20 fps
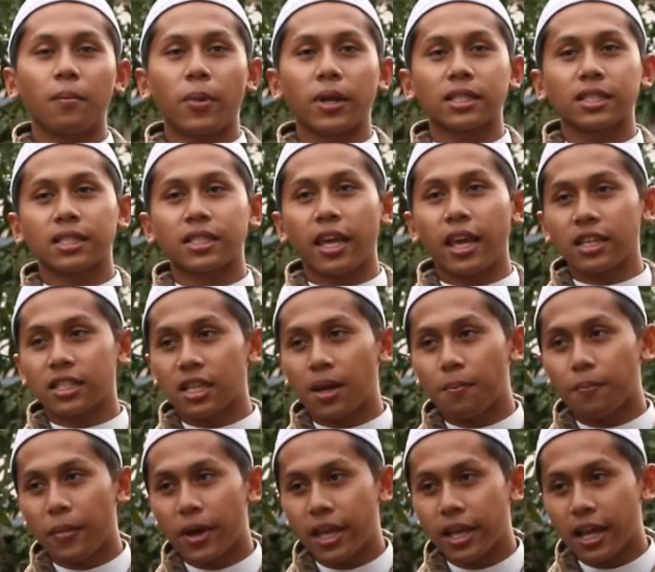dapat saya
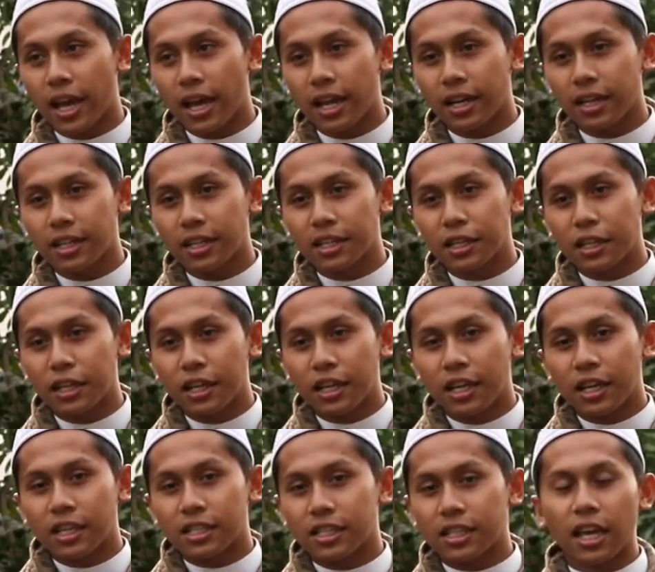sampaikan.
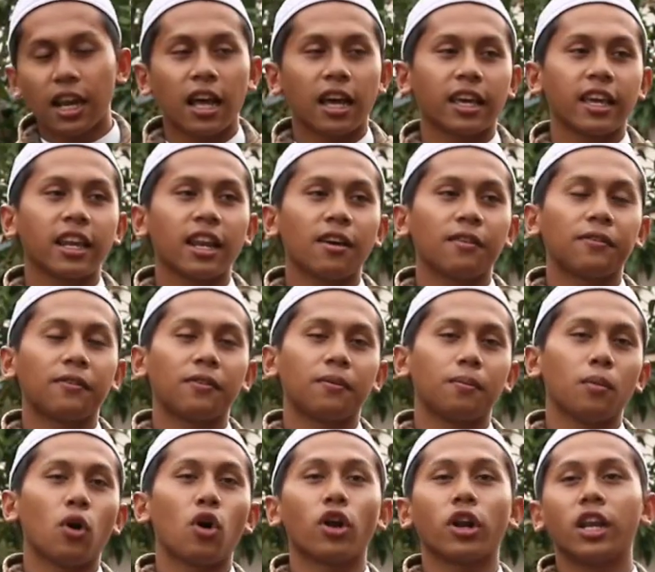Salah khilaf
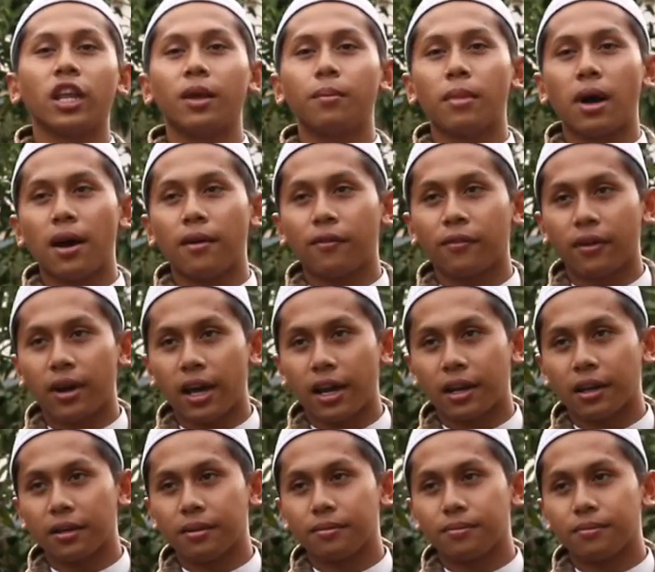mohon
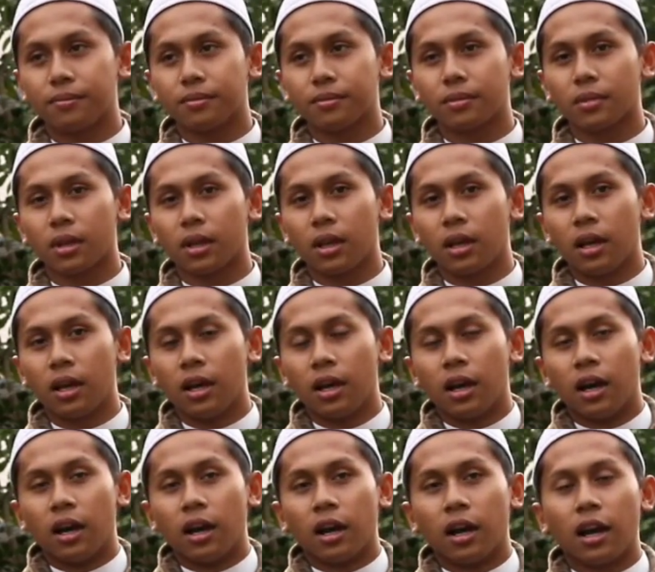dimaafkan.
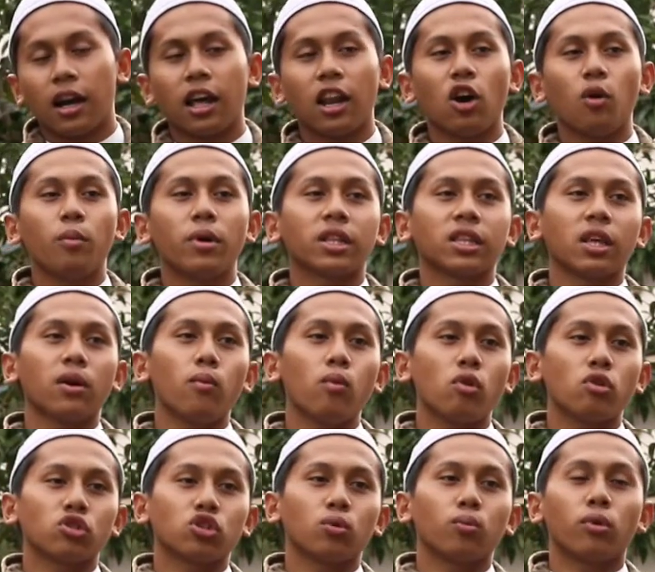Kalau
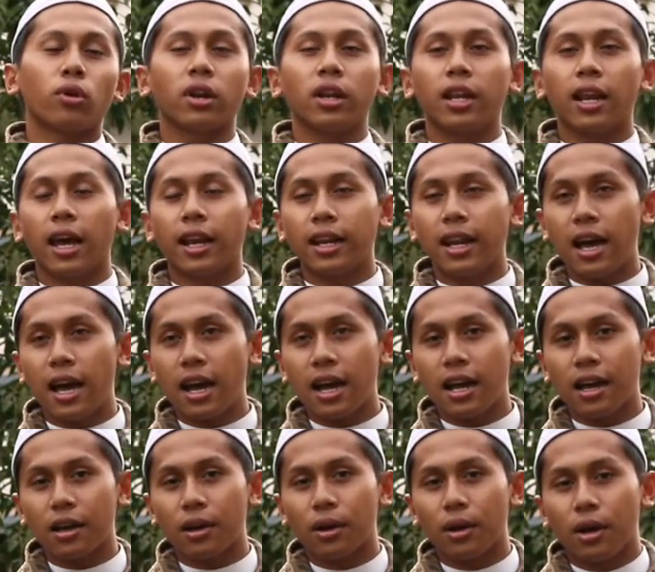bertemu sumur di
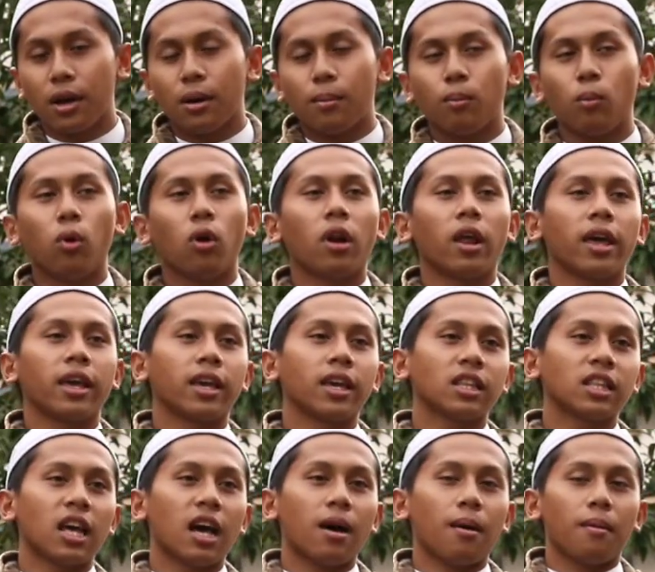ladang, boleh
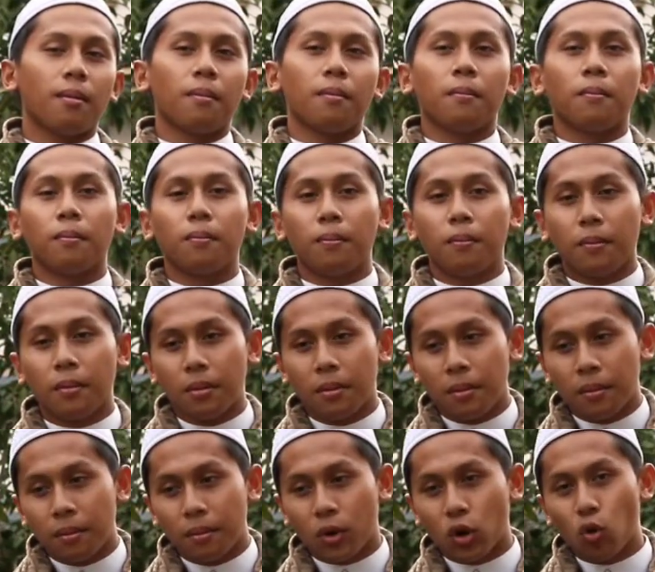kita
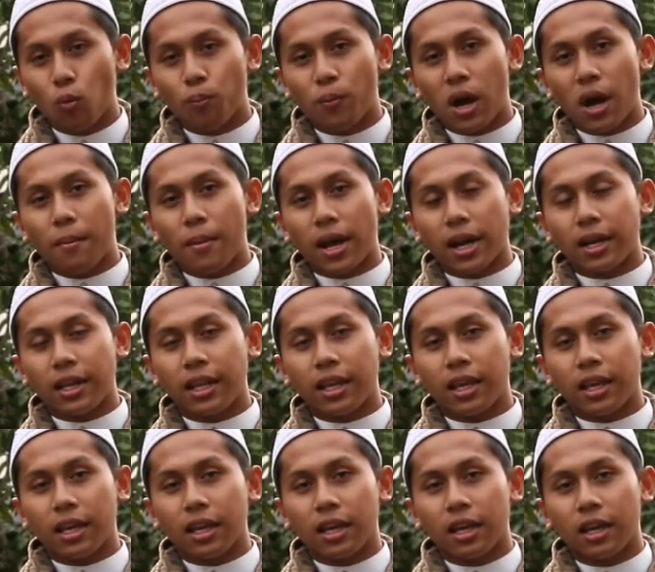menumpang
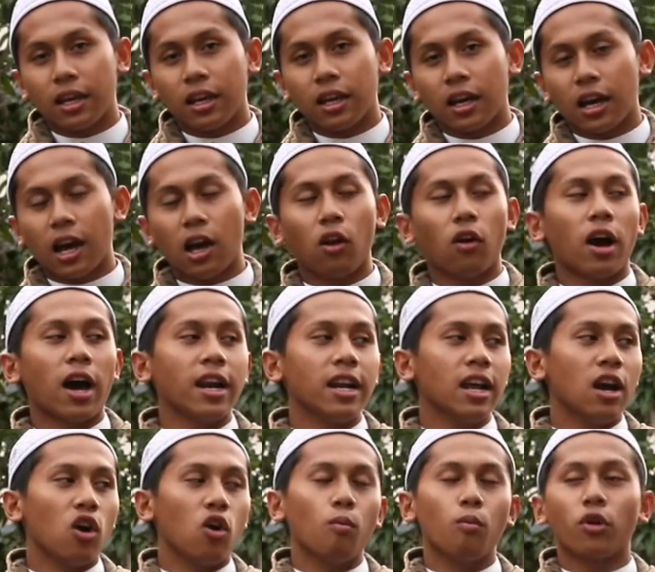mandi. Kalau
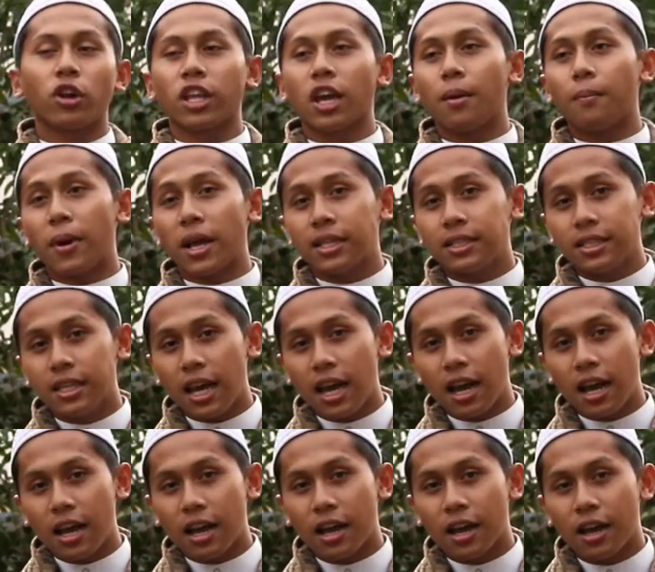ada umur yang
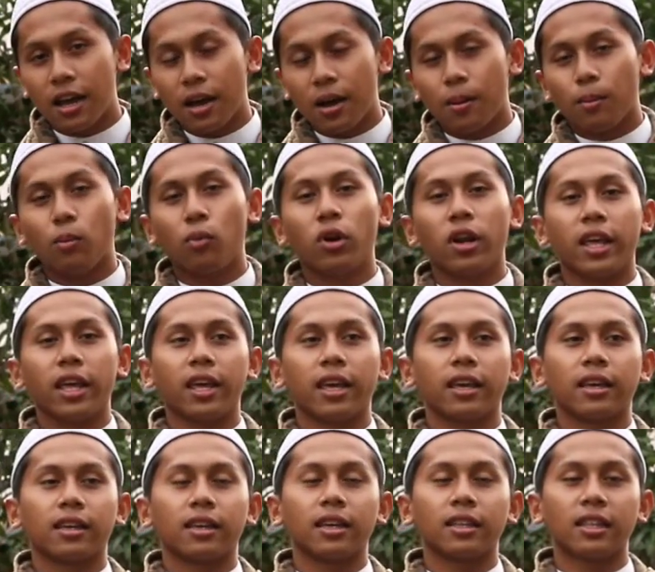panjang, boleh
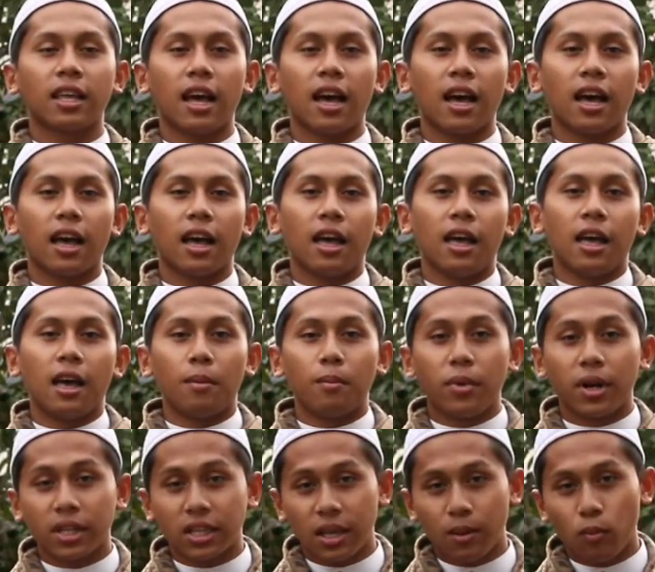kita
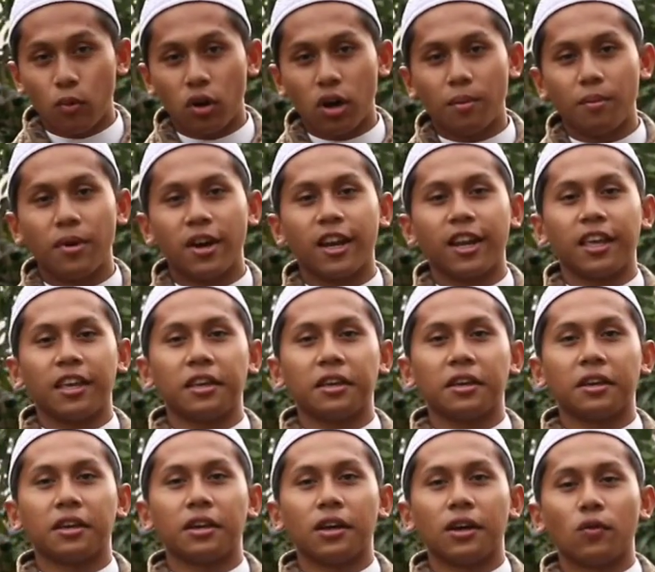bertemu kembali.
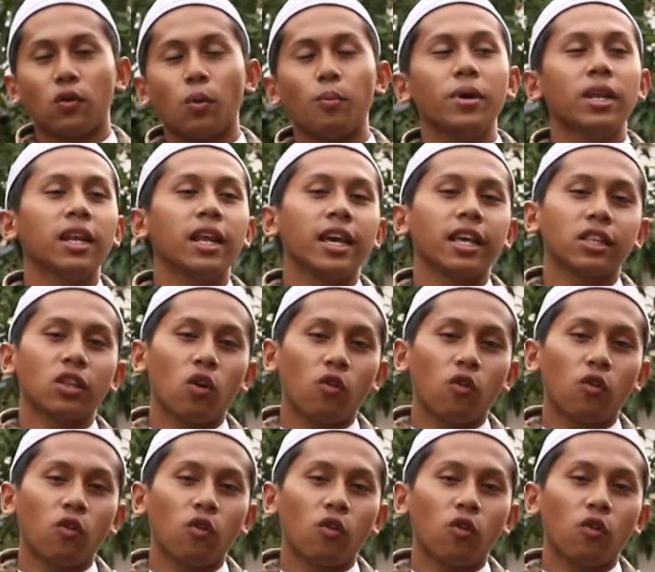Wabillahi